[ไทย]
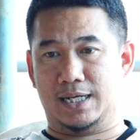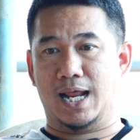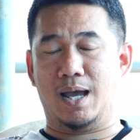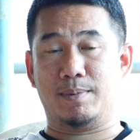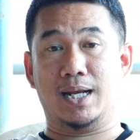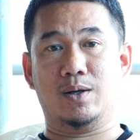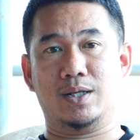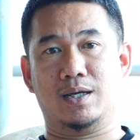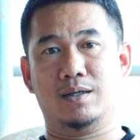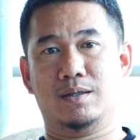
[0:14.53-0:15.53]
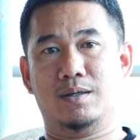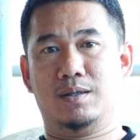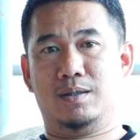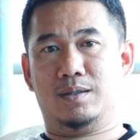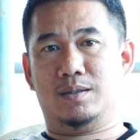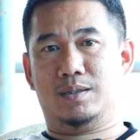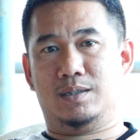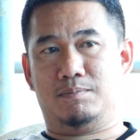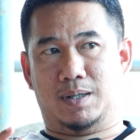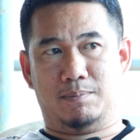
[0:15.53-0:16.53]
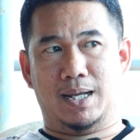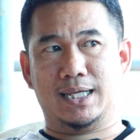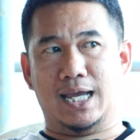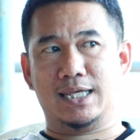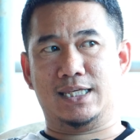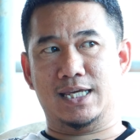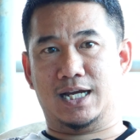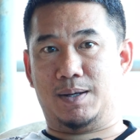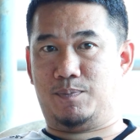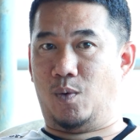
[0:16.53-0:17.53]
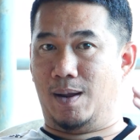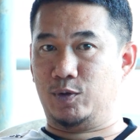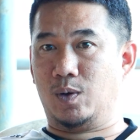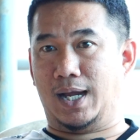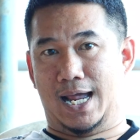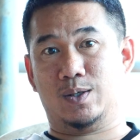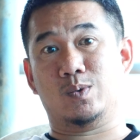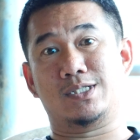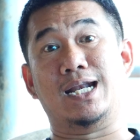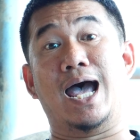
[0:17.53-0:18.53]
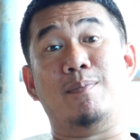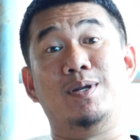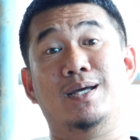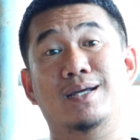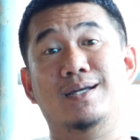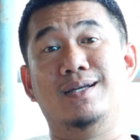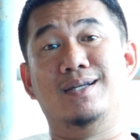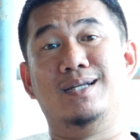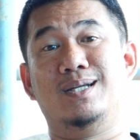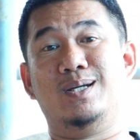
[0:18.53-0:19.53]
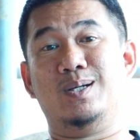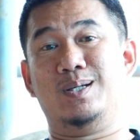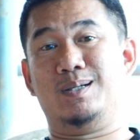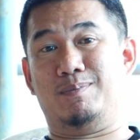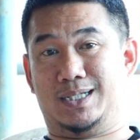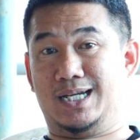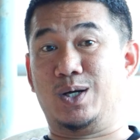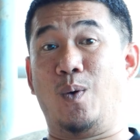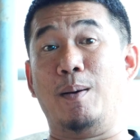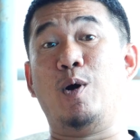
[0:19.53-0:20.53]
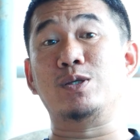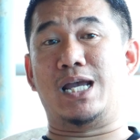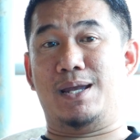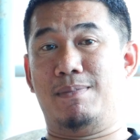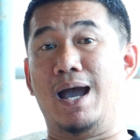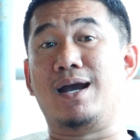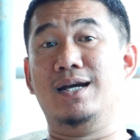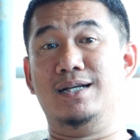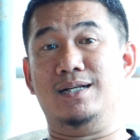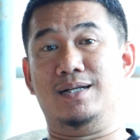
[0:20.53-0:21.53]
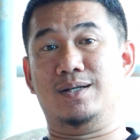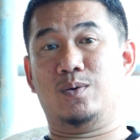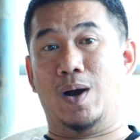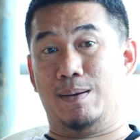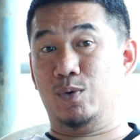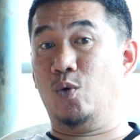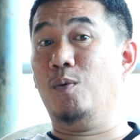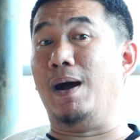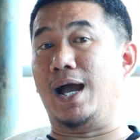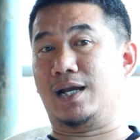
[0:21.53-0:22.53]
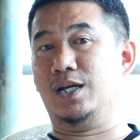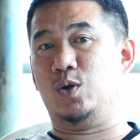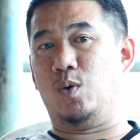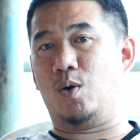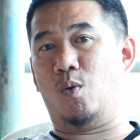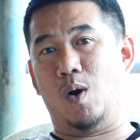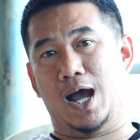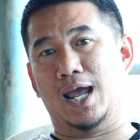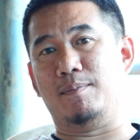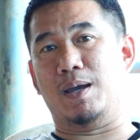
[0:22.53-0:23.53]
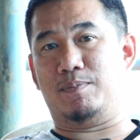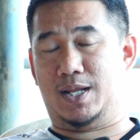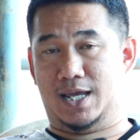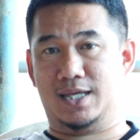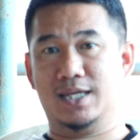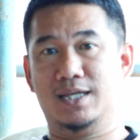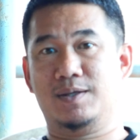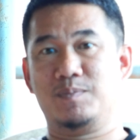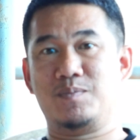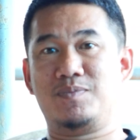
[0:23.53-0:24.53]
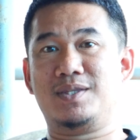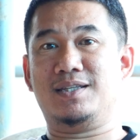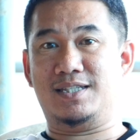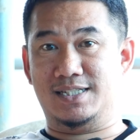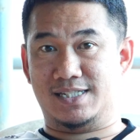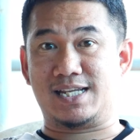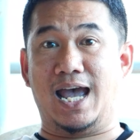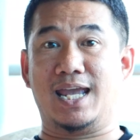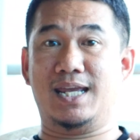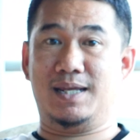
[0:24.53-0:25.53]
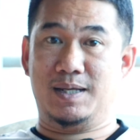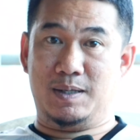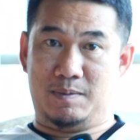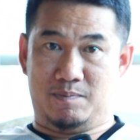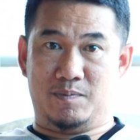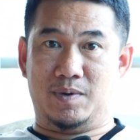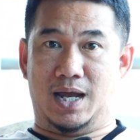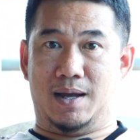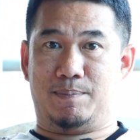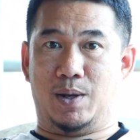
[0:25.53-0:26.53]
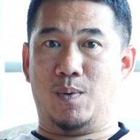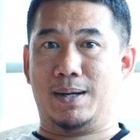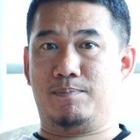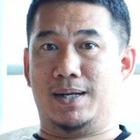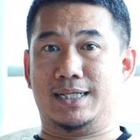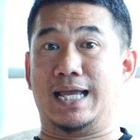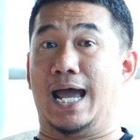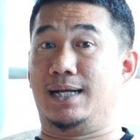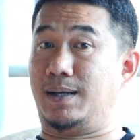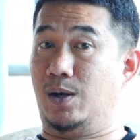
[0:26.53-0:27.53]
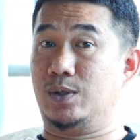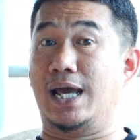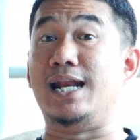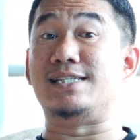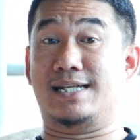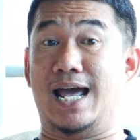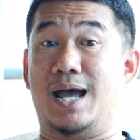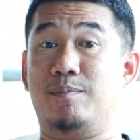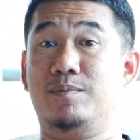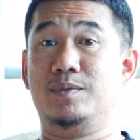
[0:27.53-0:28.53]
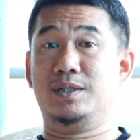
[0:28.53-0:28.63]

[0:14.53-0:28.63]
พัฒนามาแล้วเนี่ย มันไม่ใกล้เคียงกับความต้องการของสนามเนี่ยมันเกิดความเข้าใจมากขึ้น ความรู้มากขึ้นว่าควายแบบไหน ที่จะใช้ไปวัดมาตรฐานของเขาได้ในสนาม